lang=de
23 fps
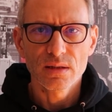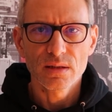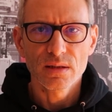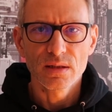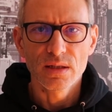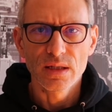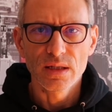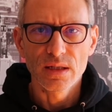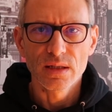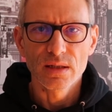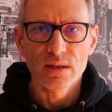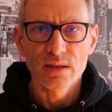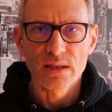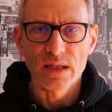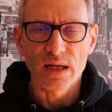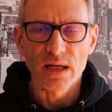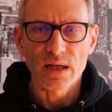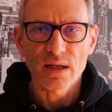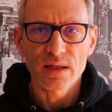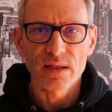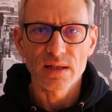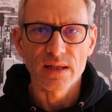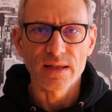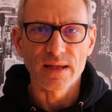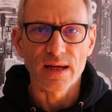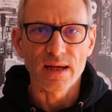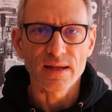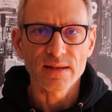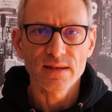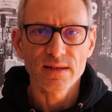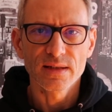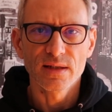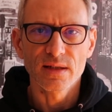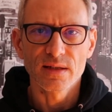die Jahre der
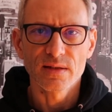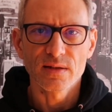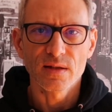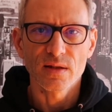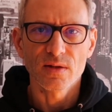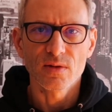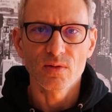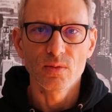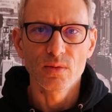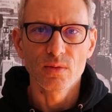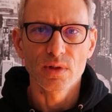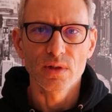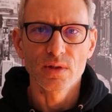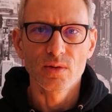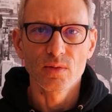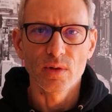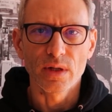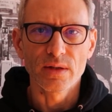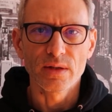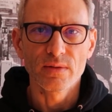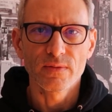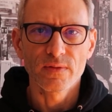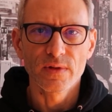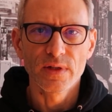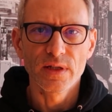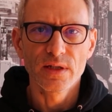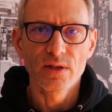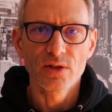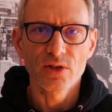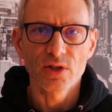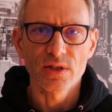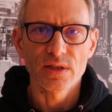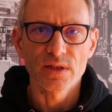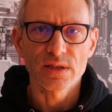Nazi-Diktatur nur ein
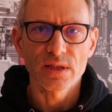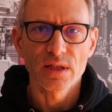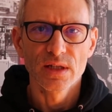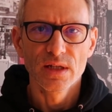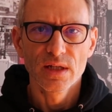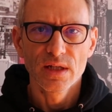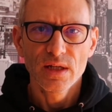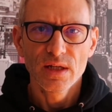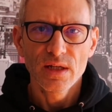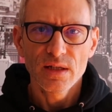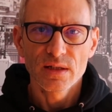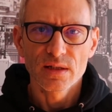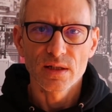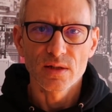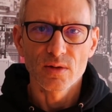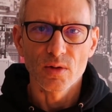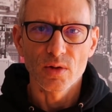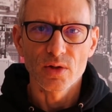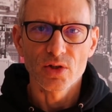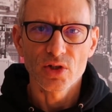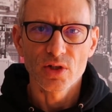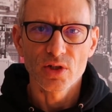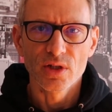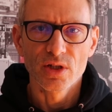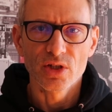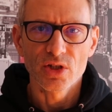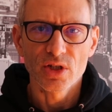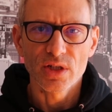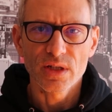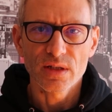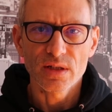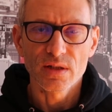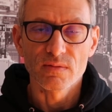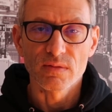Fliegenschiss in der deutschen
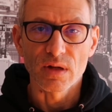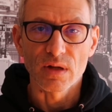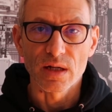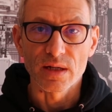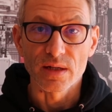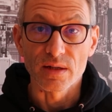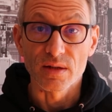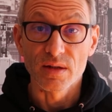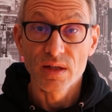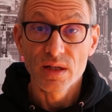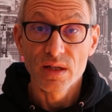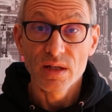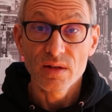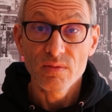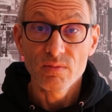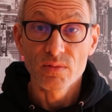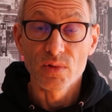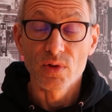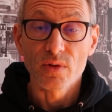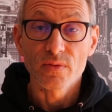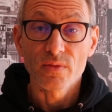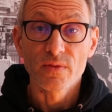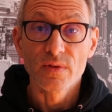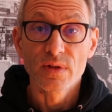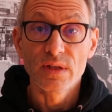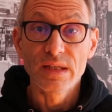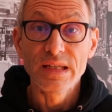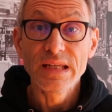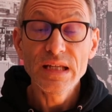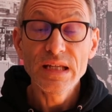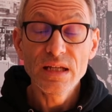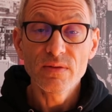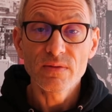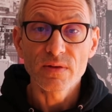Geschichte waren. Wir dürfen
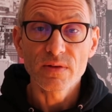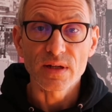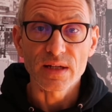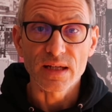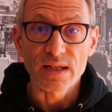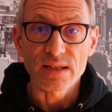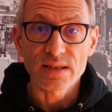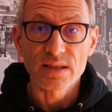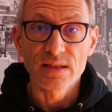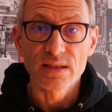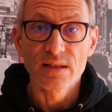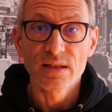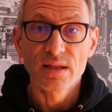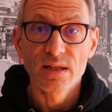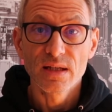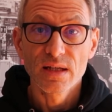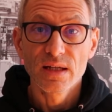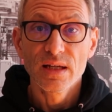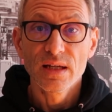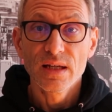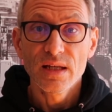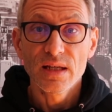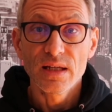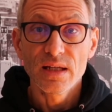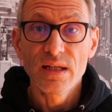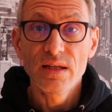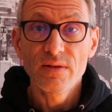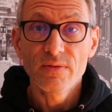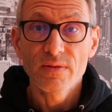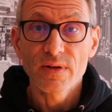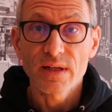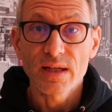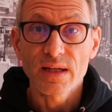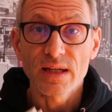nie vergessen, nie
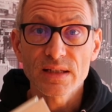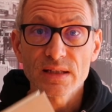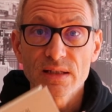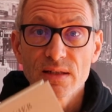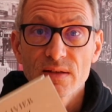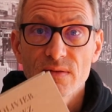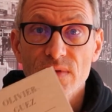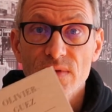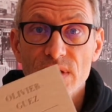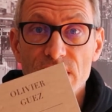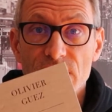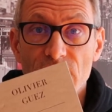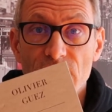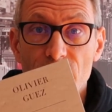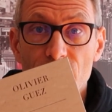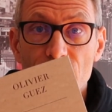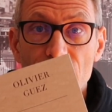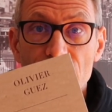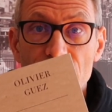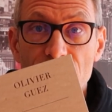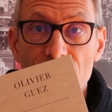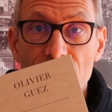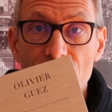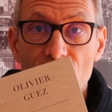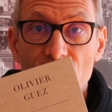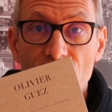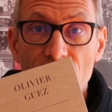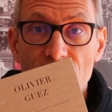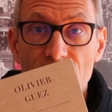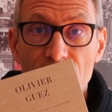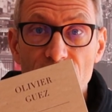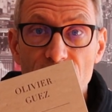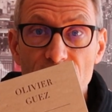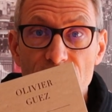vergessen, was damals
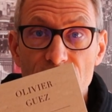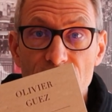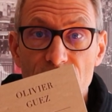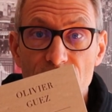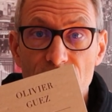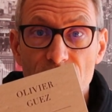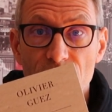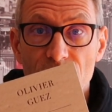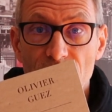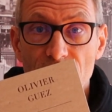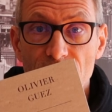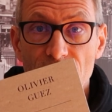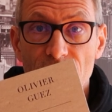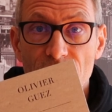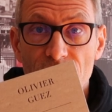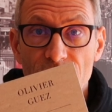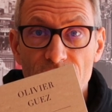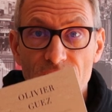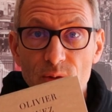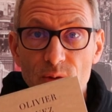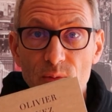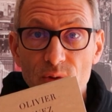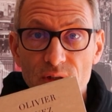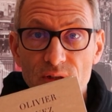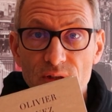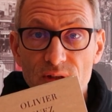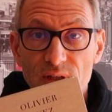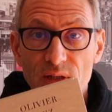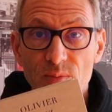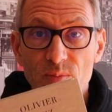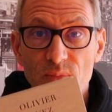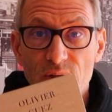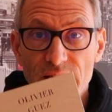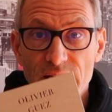geschehen ist. Ich gebe euch einen
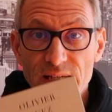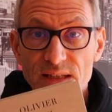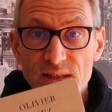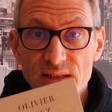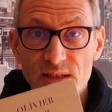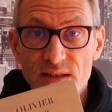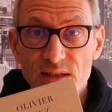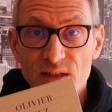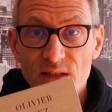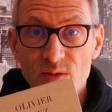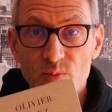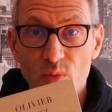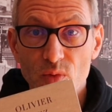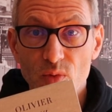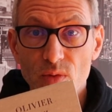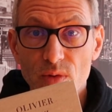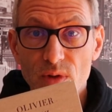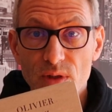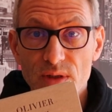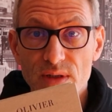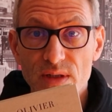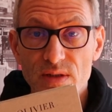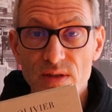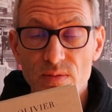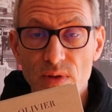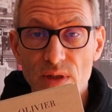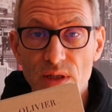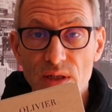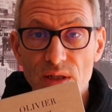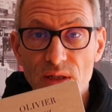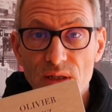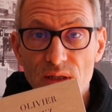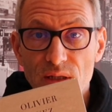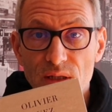Tipp, lest dieses Buch, es ist
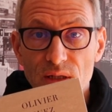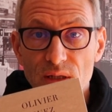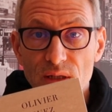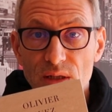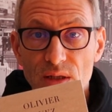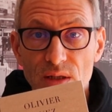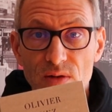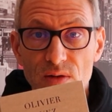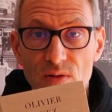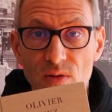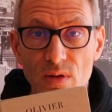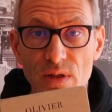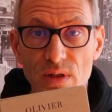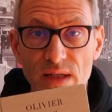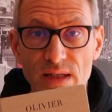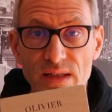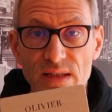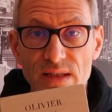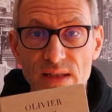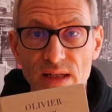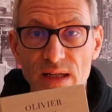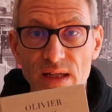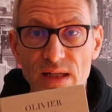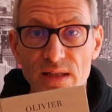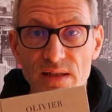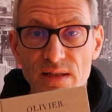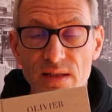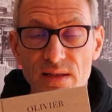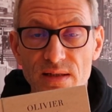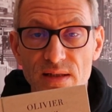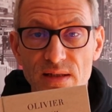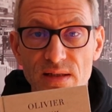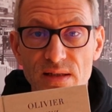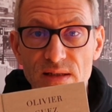wirklich toll erzählt,
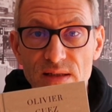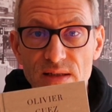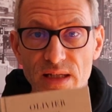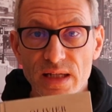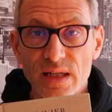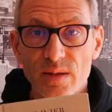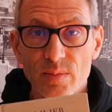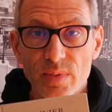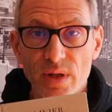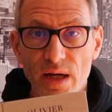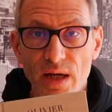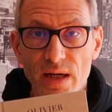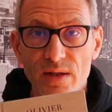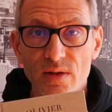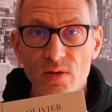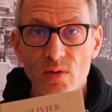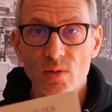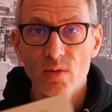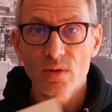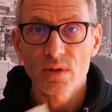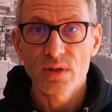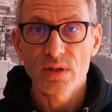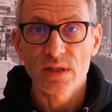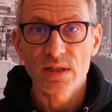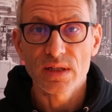es ist sehr beeindruckend,